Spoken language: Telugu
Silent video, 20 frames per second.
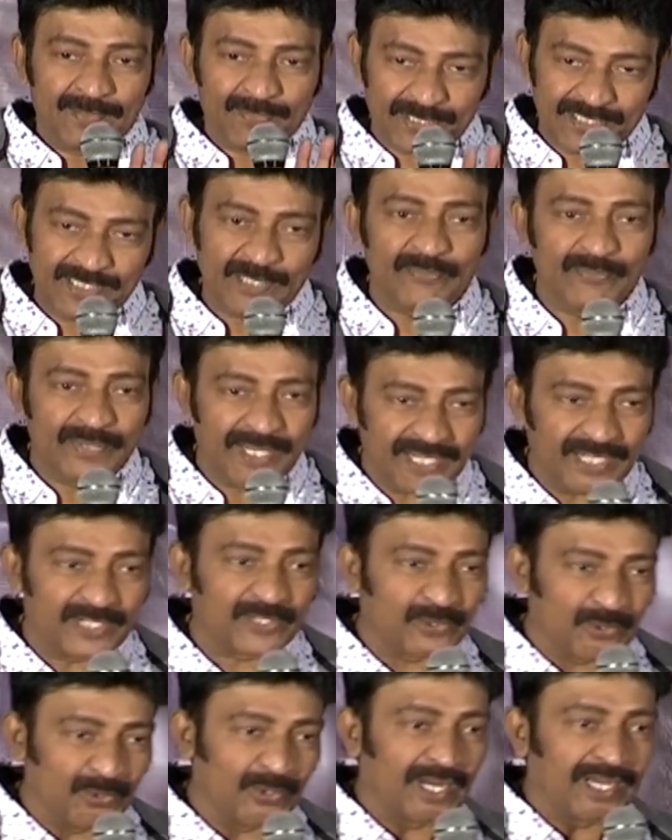పెద్ద
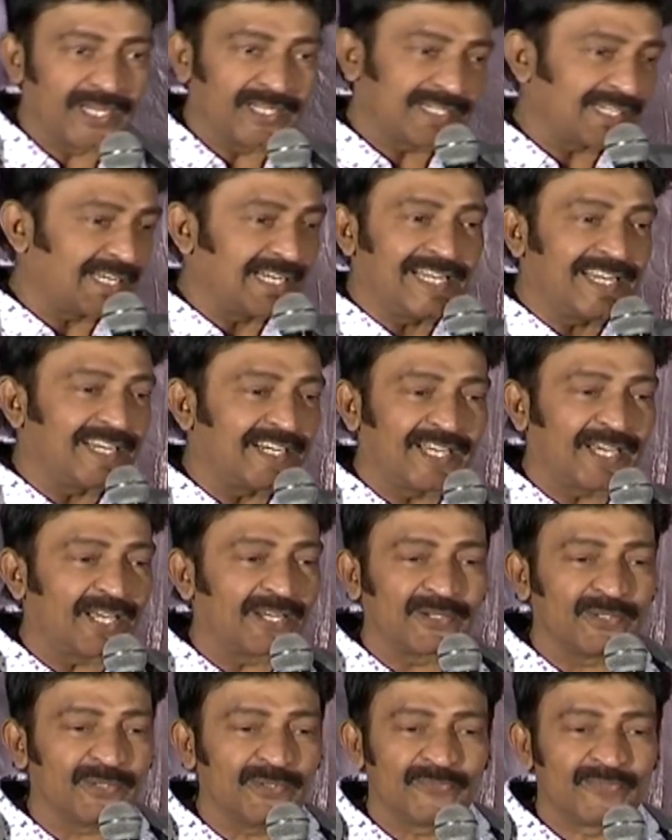మెరిట్ కూడా కళ్యాణ్
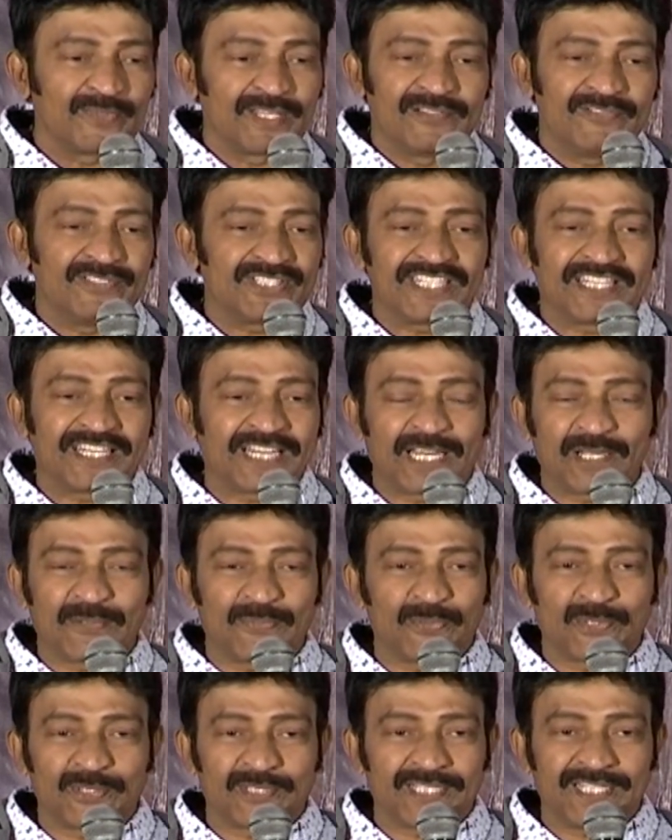గారు విషయం
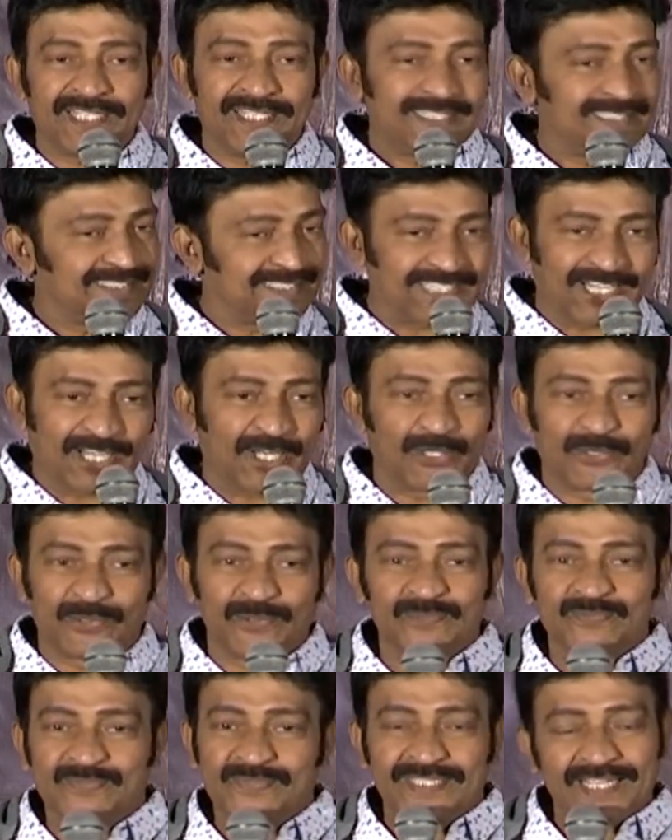లేకపోతే చేయరు
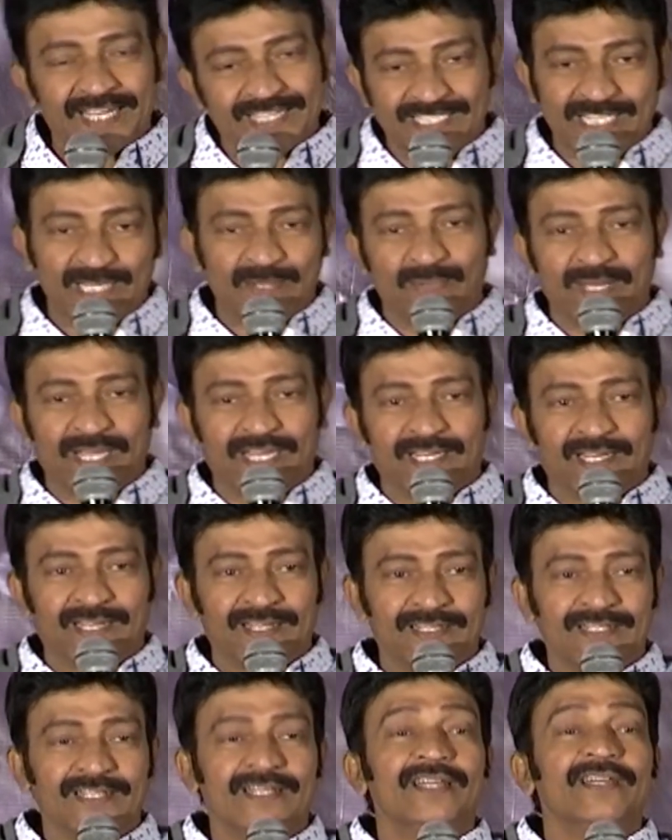ఏ సినిమా అయినా
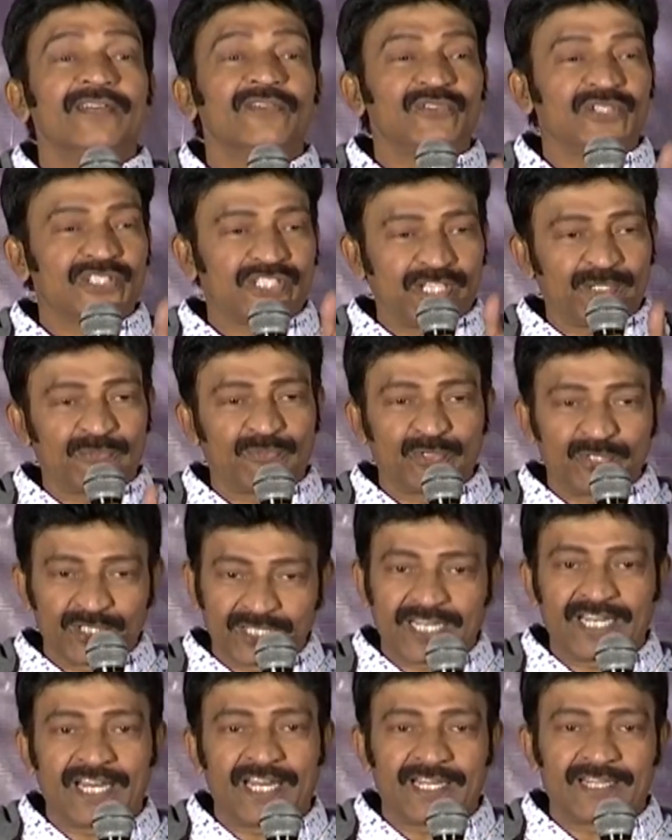విషయం
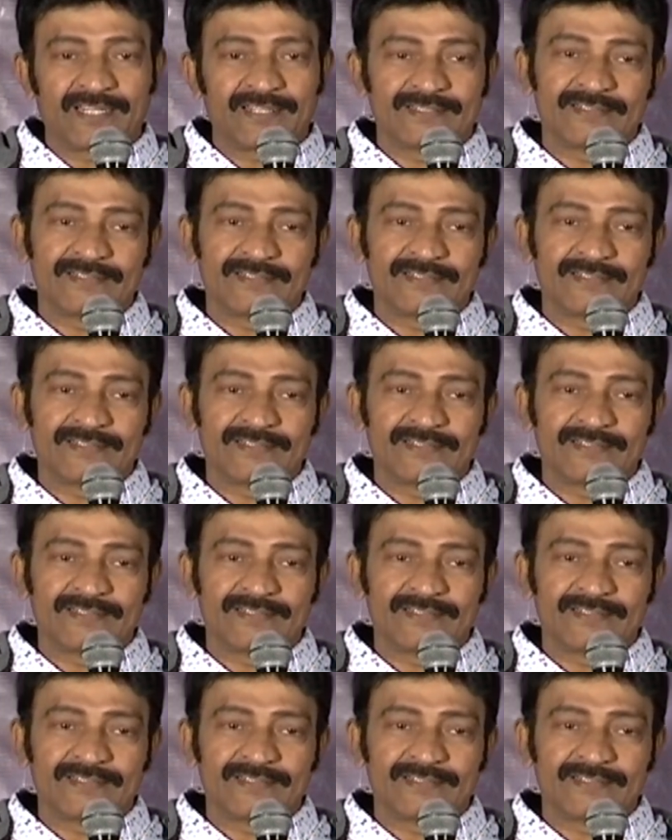ఉంటేనే